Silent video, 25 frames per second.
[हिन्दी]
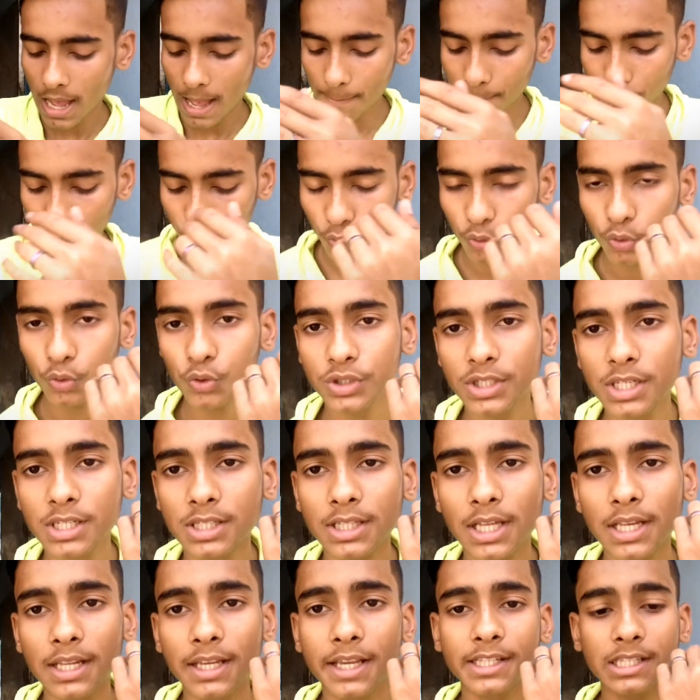आपको कुछ
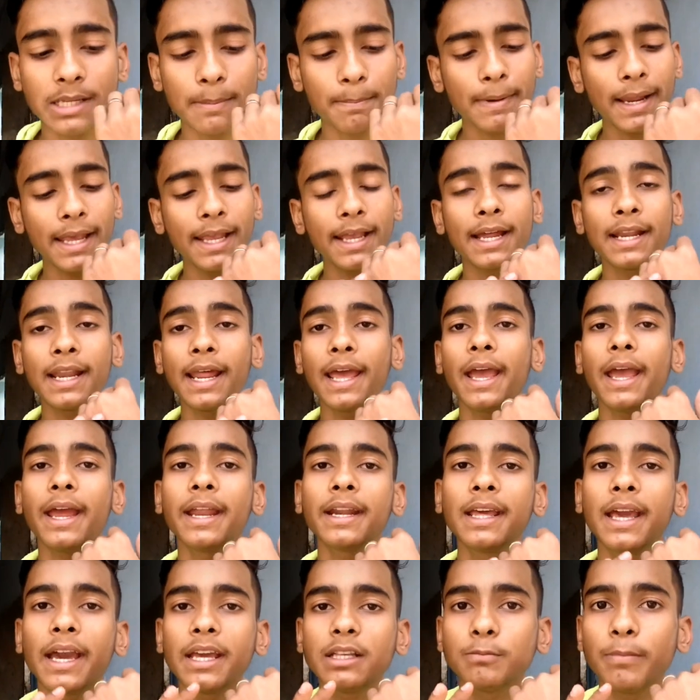इस तरीके से अप्लाई करना
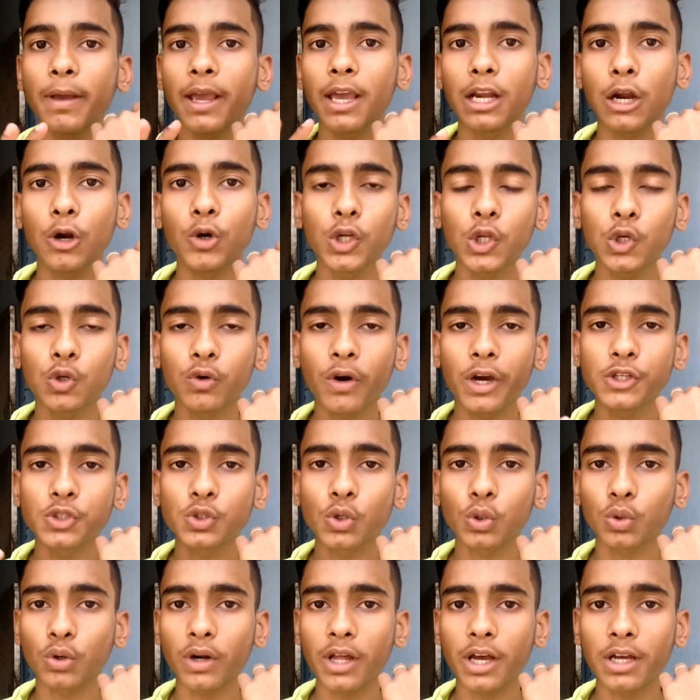है एंड गाइज बैकग्राउंड की
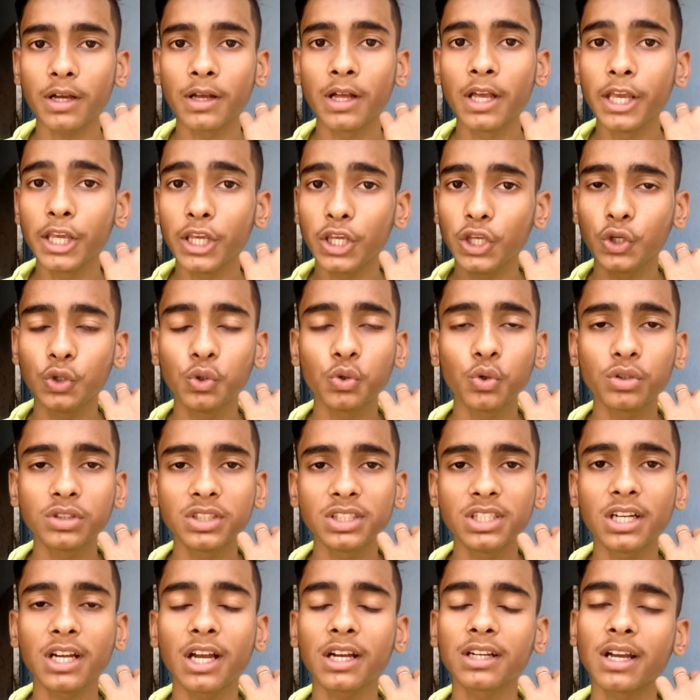नॉइज़ को थोड़ा इग्नोर
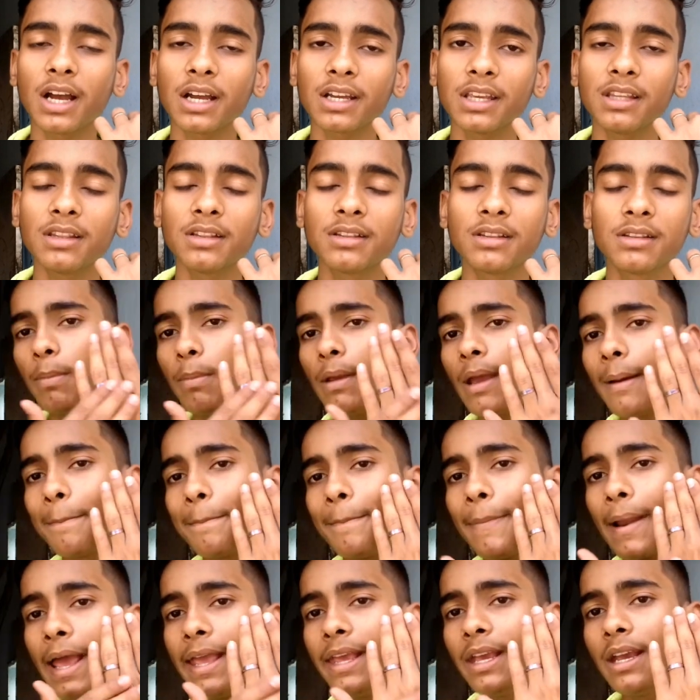कीजिएगा कि पे
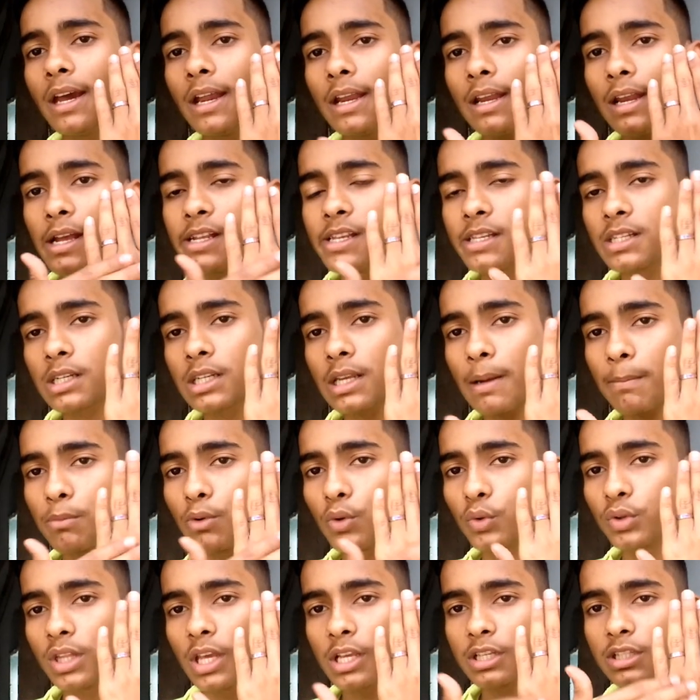अप्लाई करना है जैसा कि आप
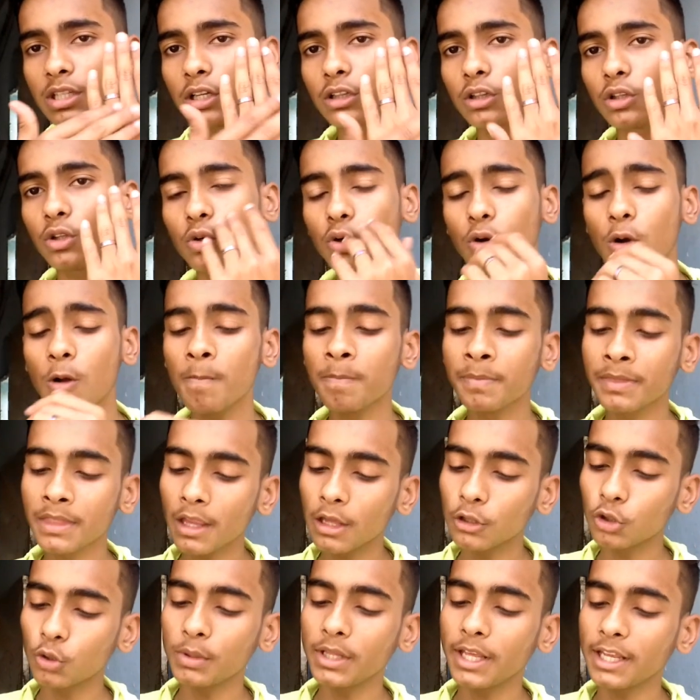लोग देख सकते हो
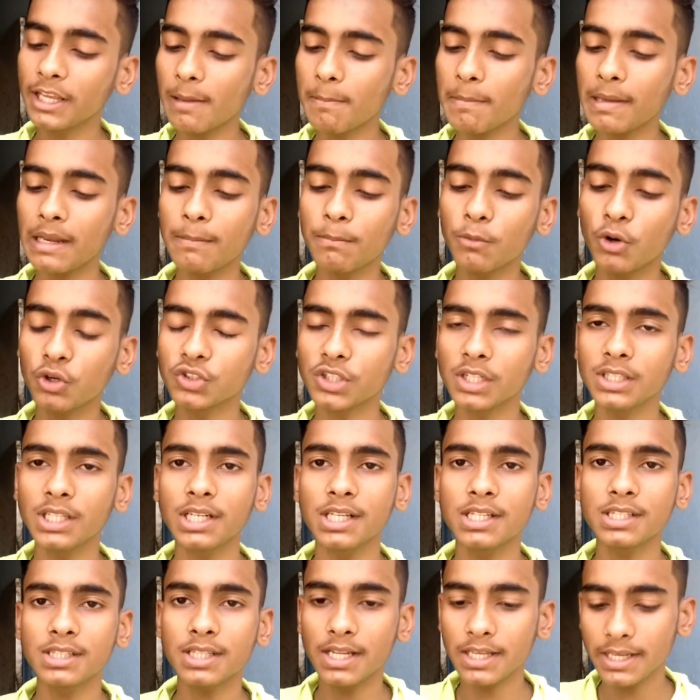तो देखिए मैंने
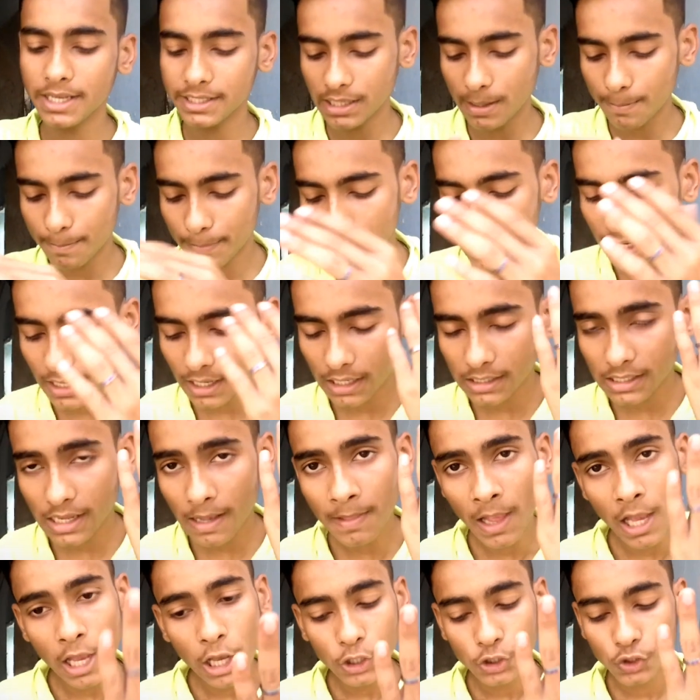मॉइस्चराइजर इस तरीके से अप्लाई कर लिया
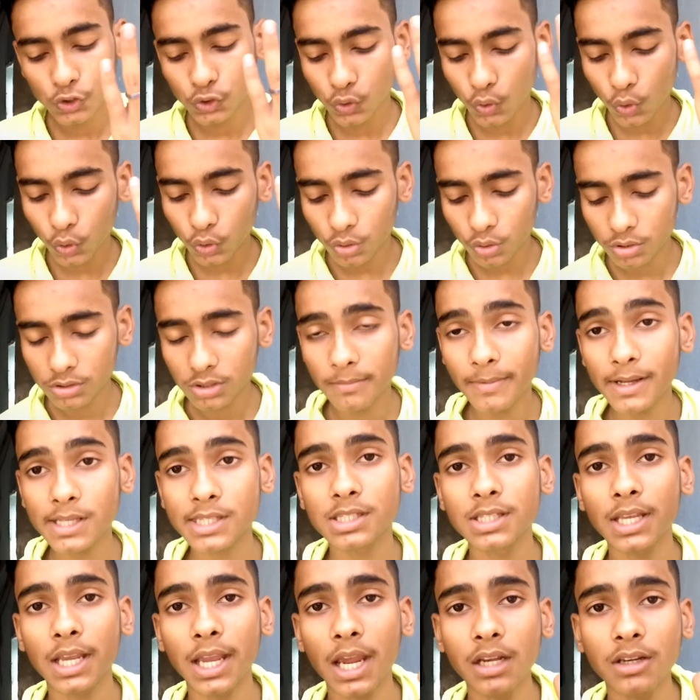सो तो इसके बाद
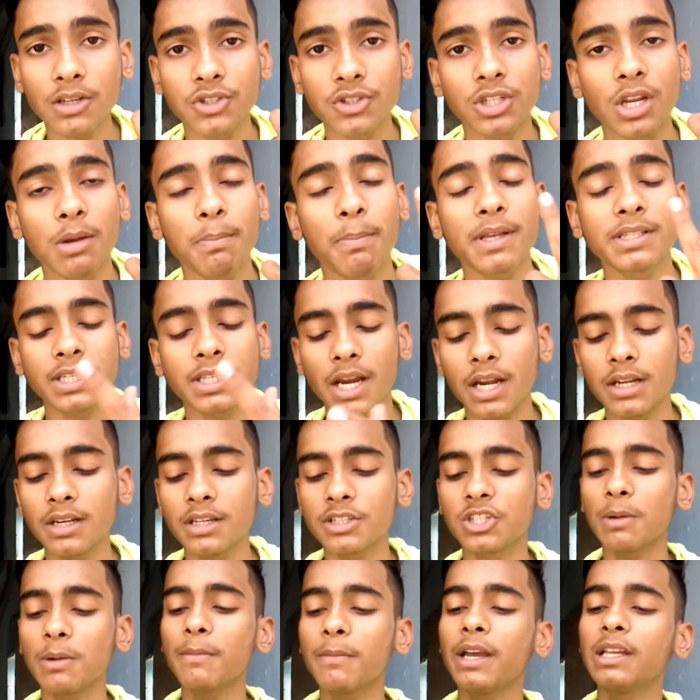सेकंड स्टेप है सेकेंड
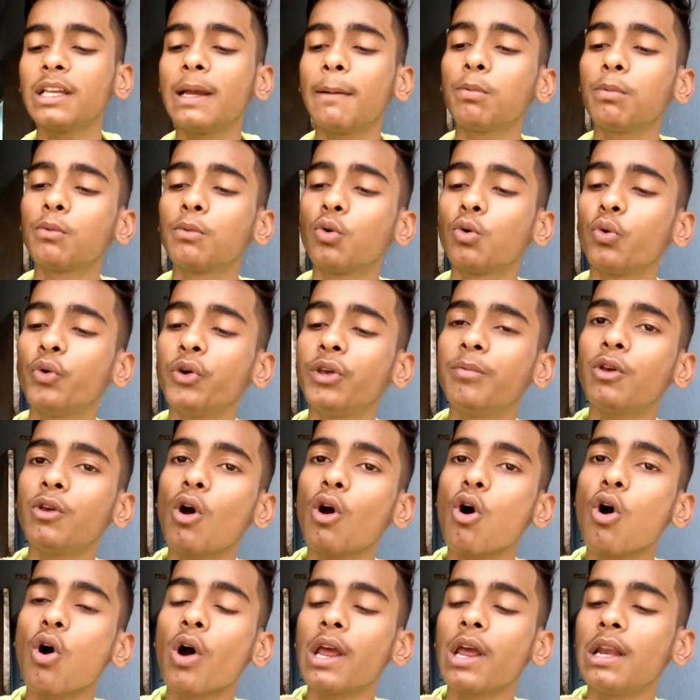स्टेप गाइज आप कोई भी
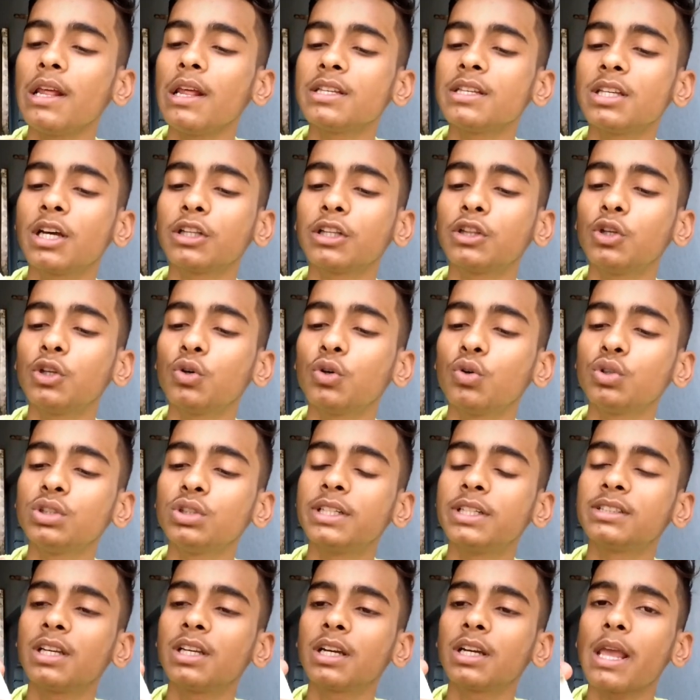ऑयल ले सकते हो
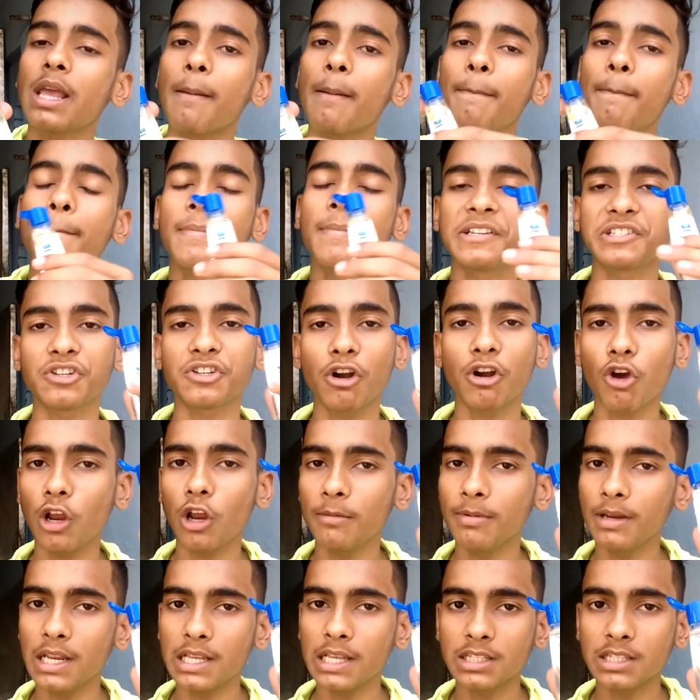जैसा कि आप मस्टर्ड
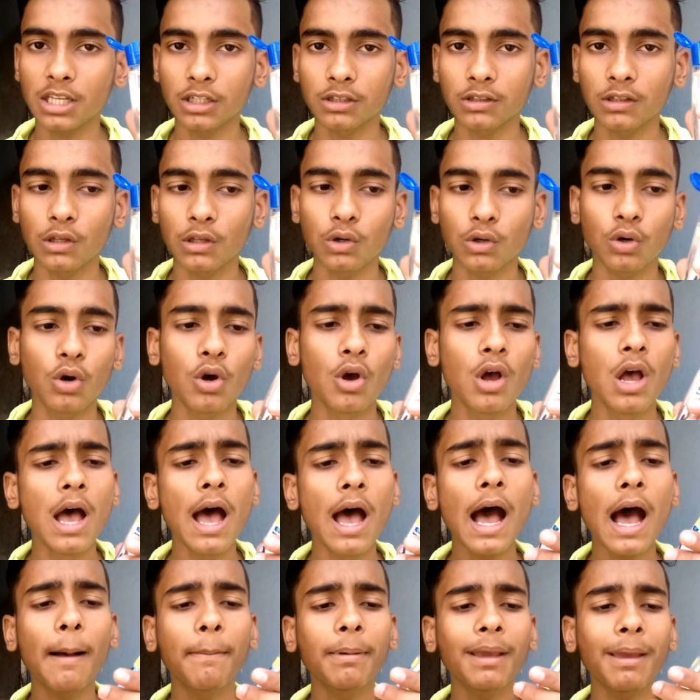ऑयल भी ले सकते हो
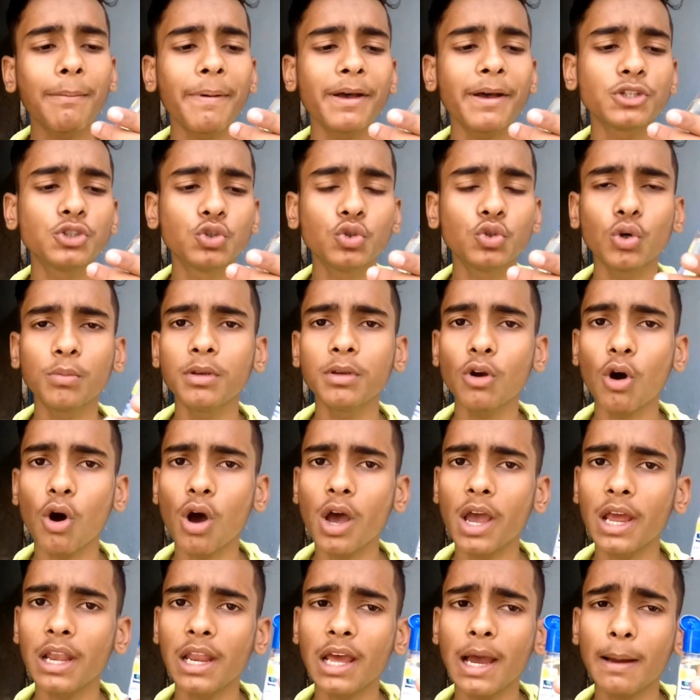आपके पास जो भी
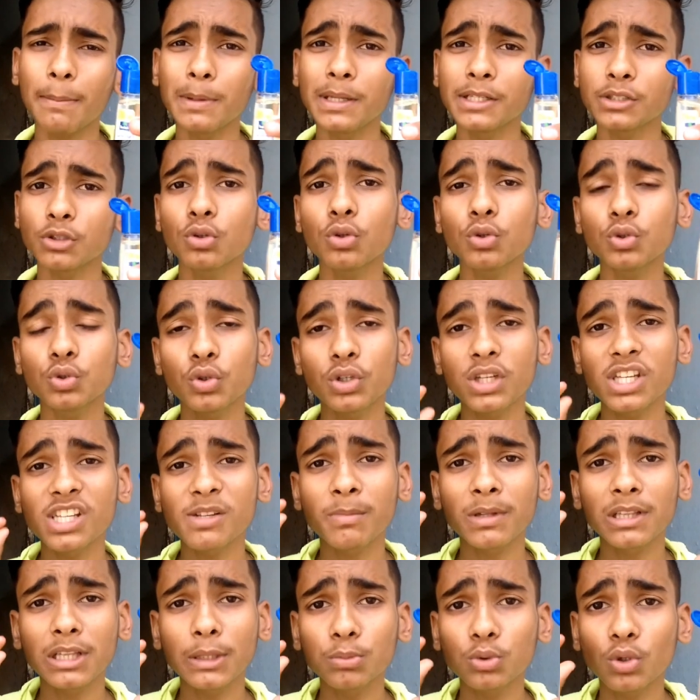ऑयल है आप ले सकते हो तो जो कि
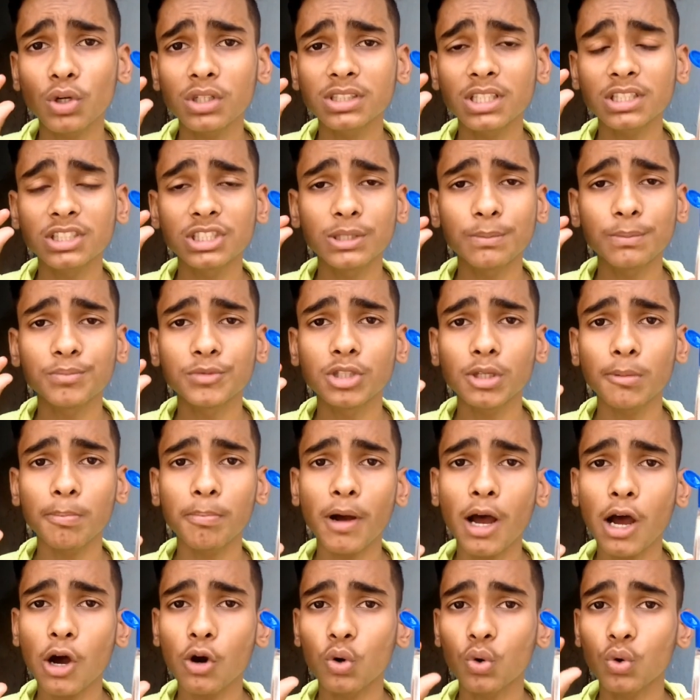मतलब थोड़ा सा
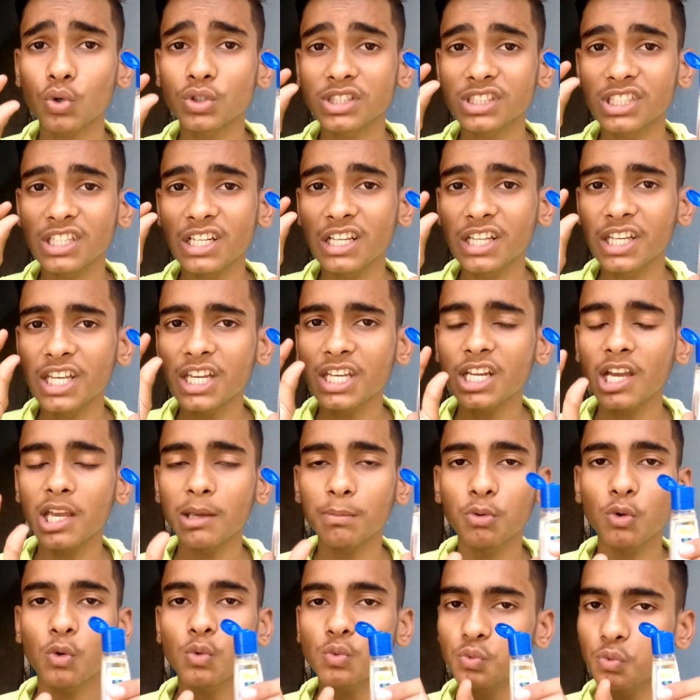चिपचिपा हो सिल्की
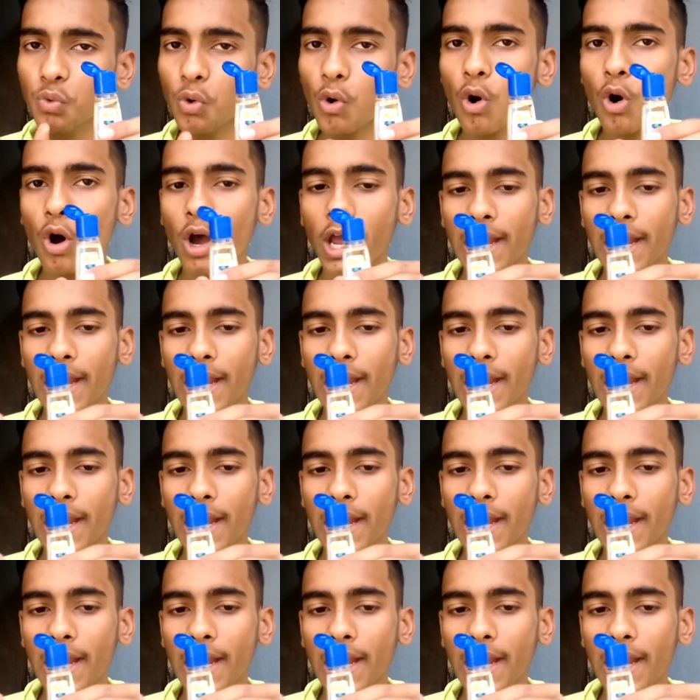टाइप हो वो